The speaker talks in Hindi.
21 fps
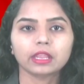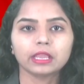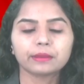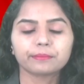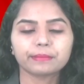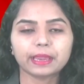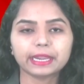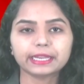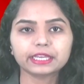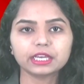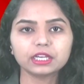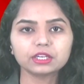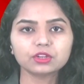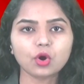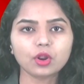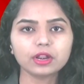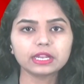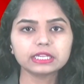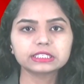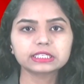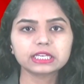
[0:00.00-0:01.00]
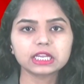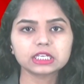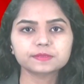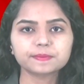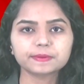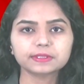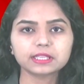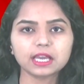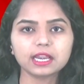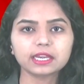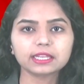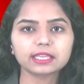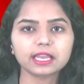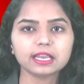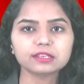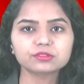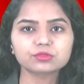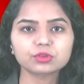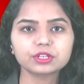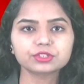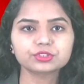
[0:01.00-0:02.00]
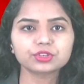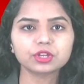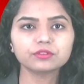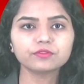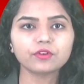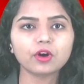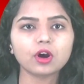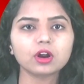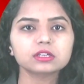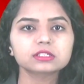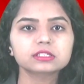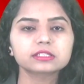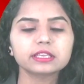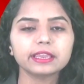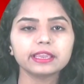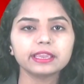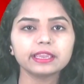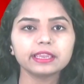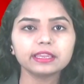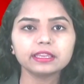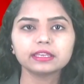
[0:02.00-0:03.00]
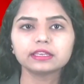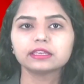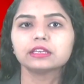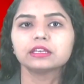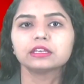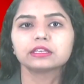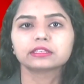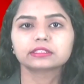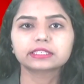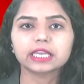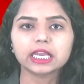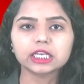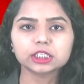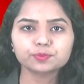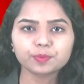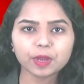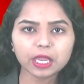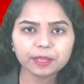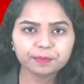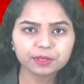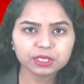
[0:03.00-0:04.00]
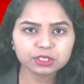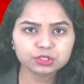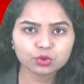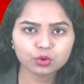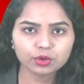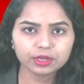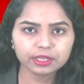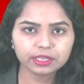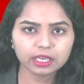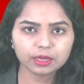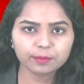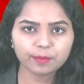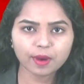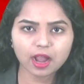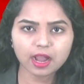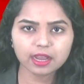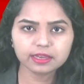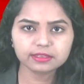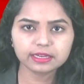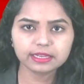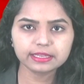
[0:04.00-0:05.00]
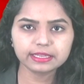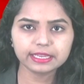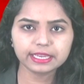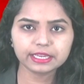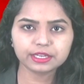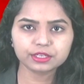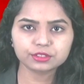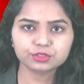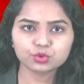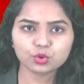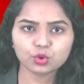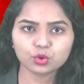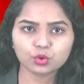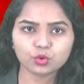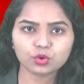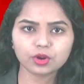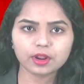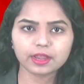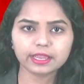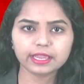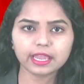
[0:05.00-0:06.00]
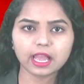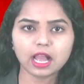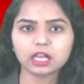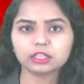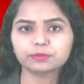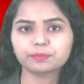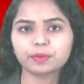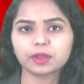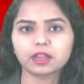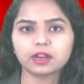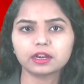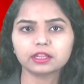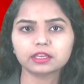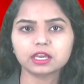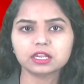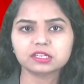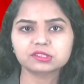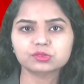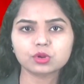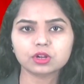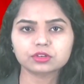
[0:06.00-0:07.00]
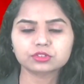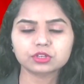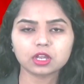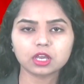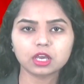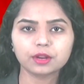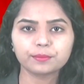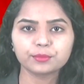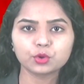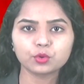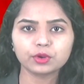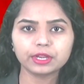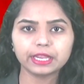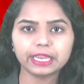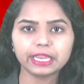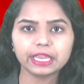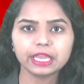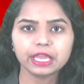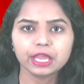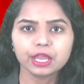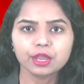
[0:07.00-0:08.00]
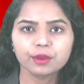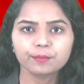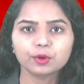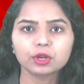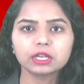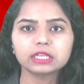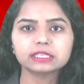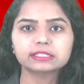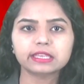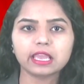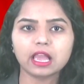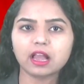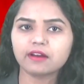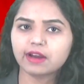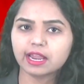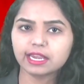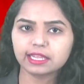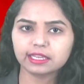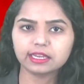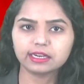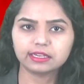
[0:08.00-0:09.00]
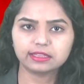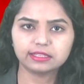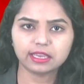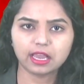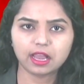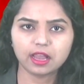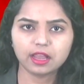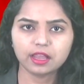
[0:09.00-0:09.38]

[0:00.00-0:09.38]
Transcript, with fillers: मेडिकल कॉलेज जिला अस्पताल के आइसोलेशन वार्ड से गैस पाइप की चोरी कर भाग रहे एक चोर को रंगे हाथ पकड़कर सुरक्षा कर्मियों ने पुलिस के हवाले कर दिया